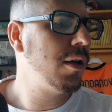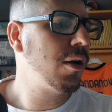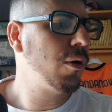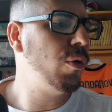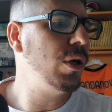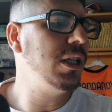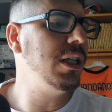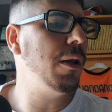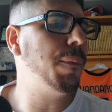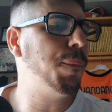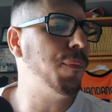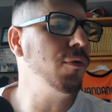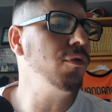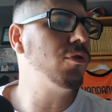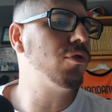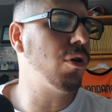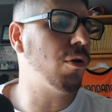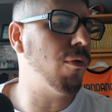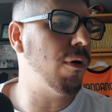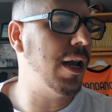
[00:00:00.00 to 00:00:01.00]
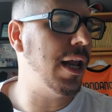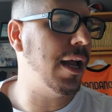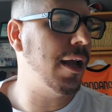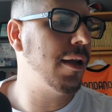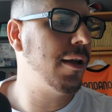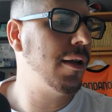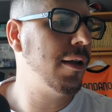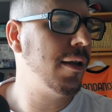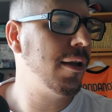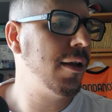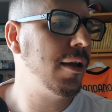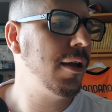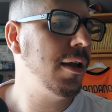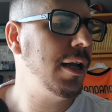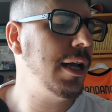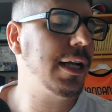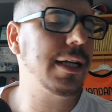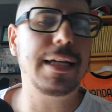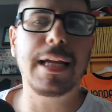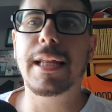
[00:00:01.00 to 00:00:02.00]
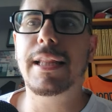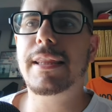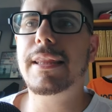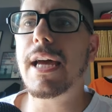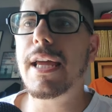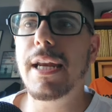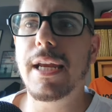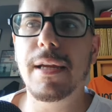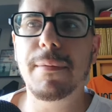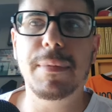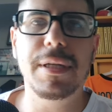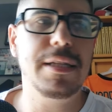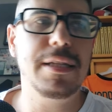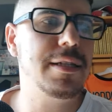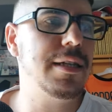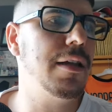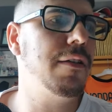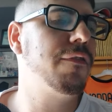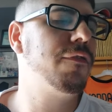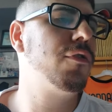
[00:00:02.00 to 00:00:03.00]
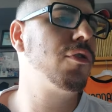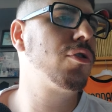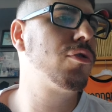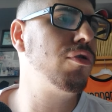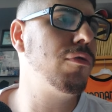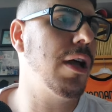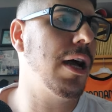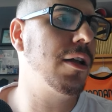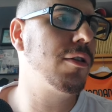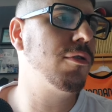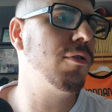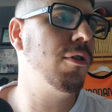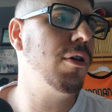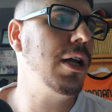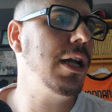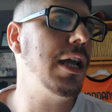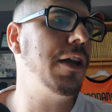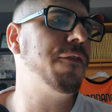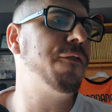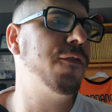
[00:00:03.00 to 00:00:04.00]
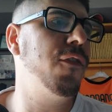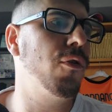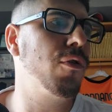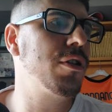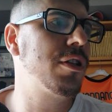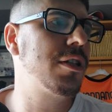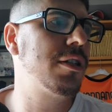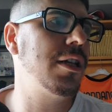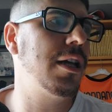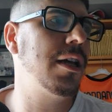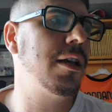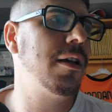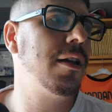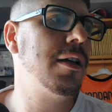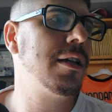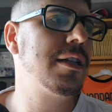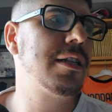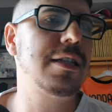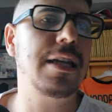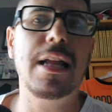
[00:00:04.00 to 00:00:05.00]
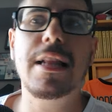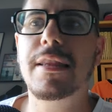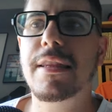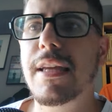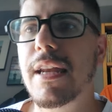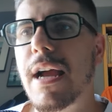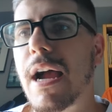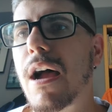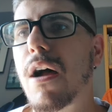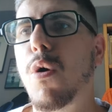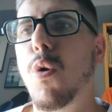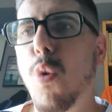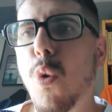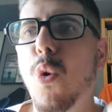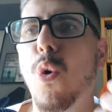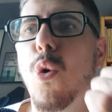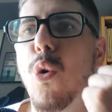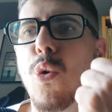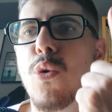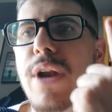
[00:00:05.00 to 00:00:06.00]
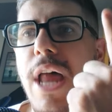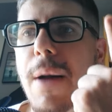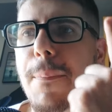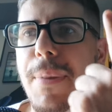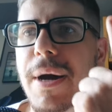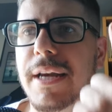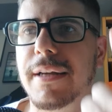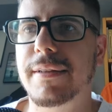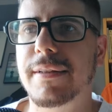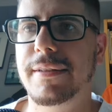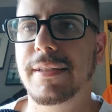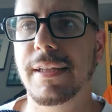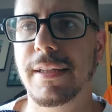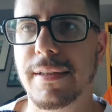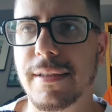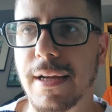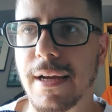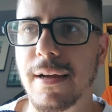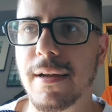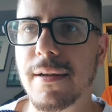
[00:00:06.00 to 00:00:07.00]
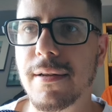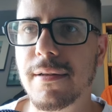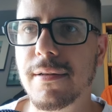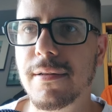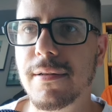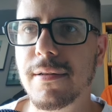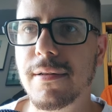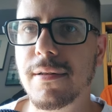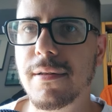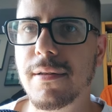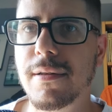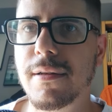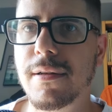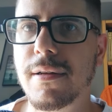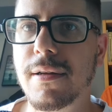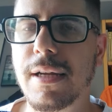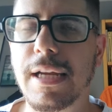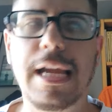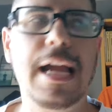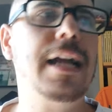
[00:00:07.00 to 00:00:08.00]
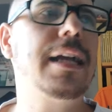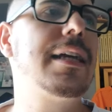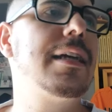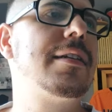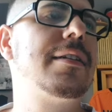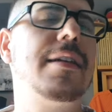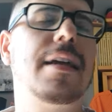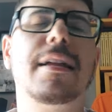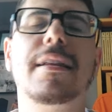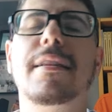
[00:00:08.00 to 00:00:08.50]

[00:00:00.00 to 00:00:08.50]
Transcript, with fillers: Quindi il punto qual è? È che Taremi si è infortunato e forse salterà una partita. E anche se,